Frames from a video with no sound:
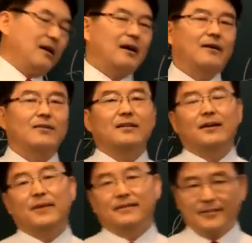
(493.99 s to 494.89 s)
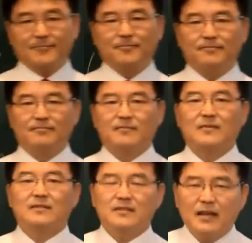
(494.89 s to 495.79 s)
하게 된다면
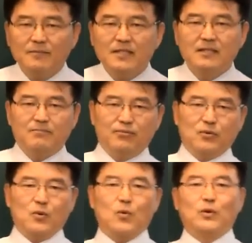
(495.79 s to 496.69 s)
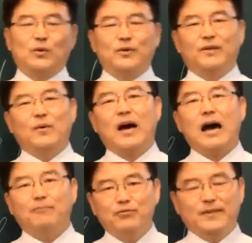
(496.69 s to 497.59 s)
참 슬프고 고통이고
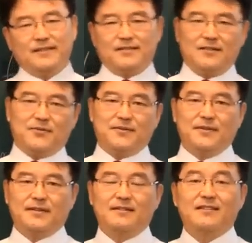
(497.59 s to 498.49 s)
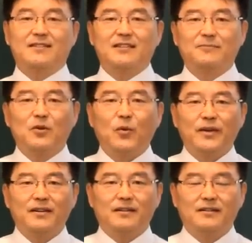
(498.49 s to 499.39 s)
아픔이지요. 근데 지금은
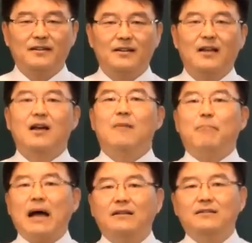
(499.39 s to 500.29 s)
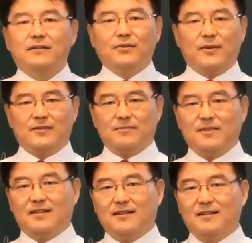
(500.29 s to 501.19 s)
오히려 반전이
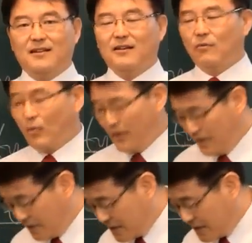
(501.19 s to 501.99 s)
됐습니다. 오히려